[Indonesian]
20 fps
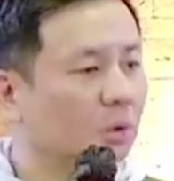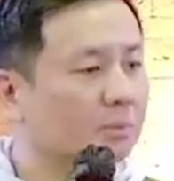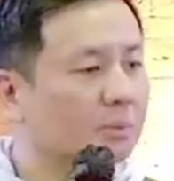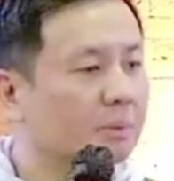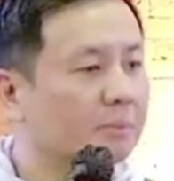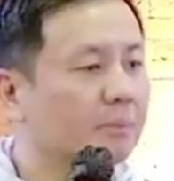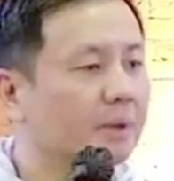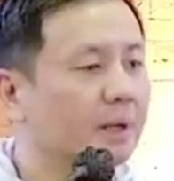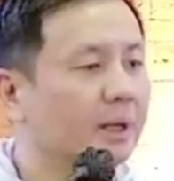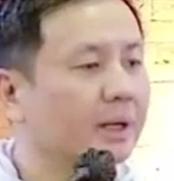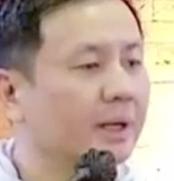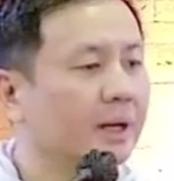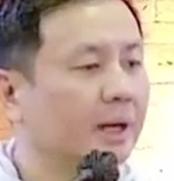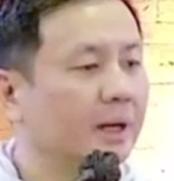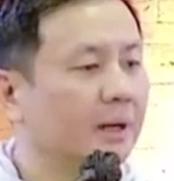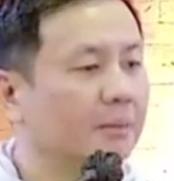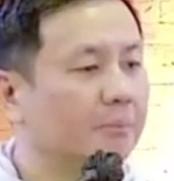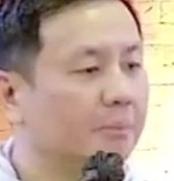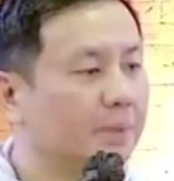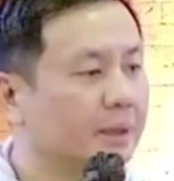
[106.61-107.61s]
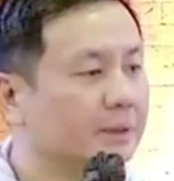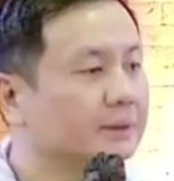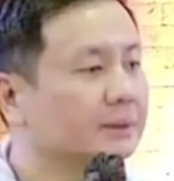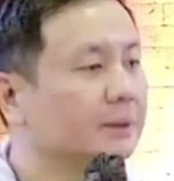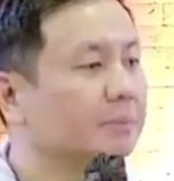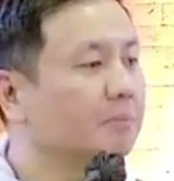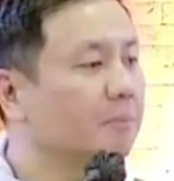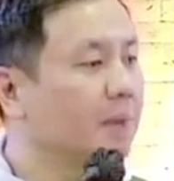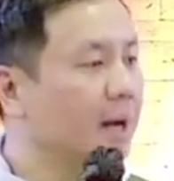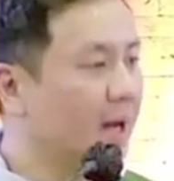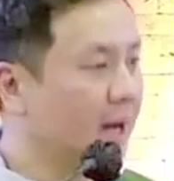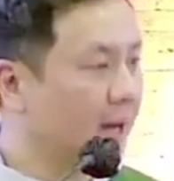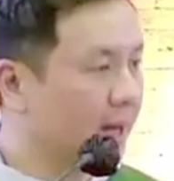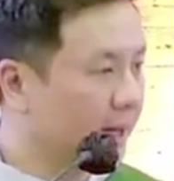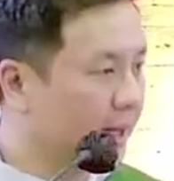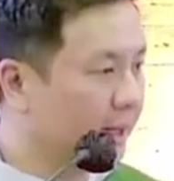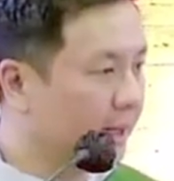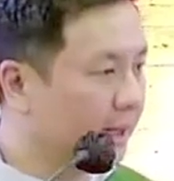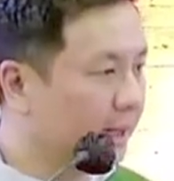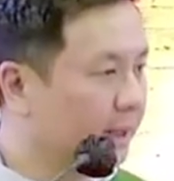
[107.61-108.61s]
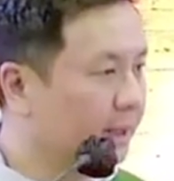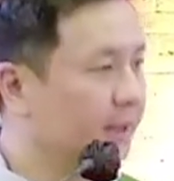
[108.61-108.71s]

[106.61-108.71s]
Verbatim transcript: memberikan persembahan.